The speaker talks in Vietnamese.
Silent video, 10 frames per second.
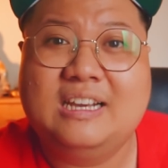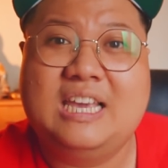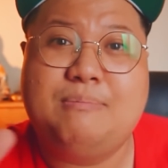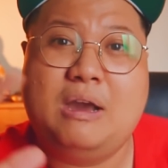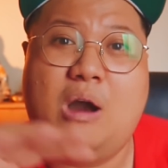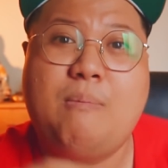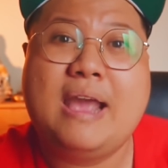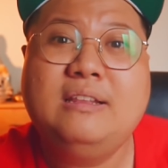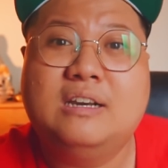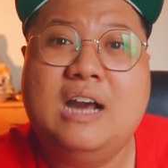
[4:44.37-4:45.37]
khi mà họ
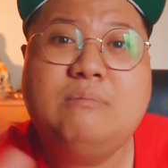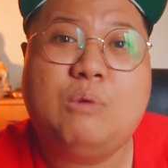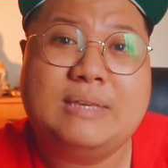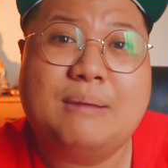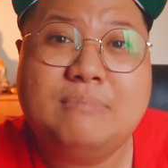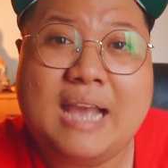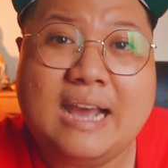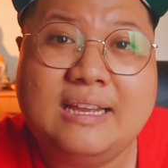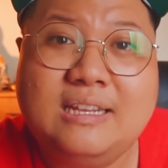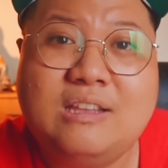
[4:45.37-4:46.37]
bán được hết 100
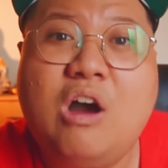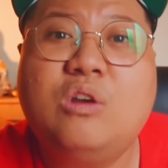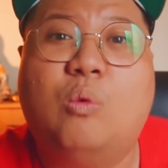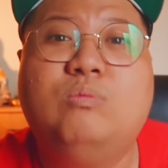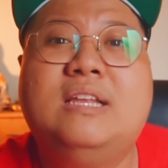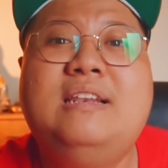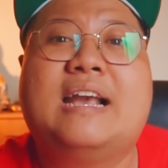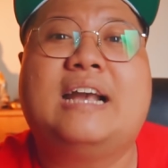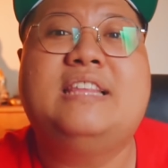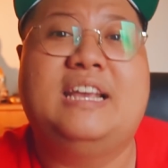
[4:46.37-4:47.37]
căn đó, nó cũng chính
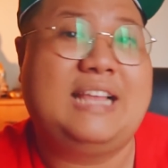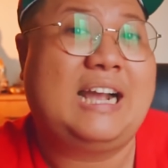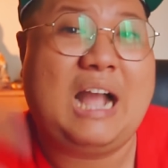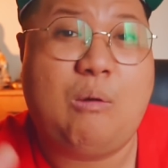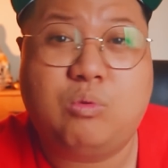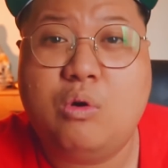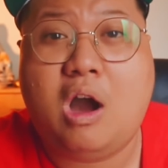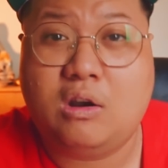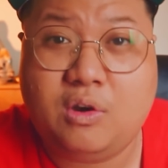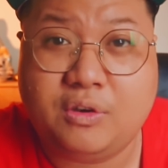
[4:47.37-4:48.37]
là cái tiền đặt cọc của
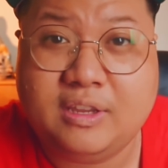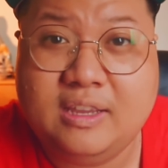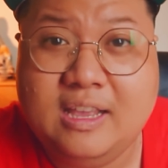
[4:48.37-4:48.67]
họ rồi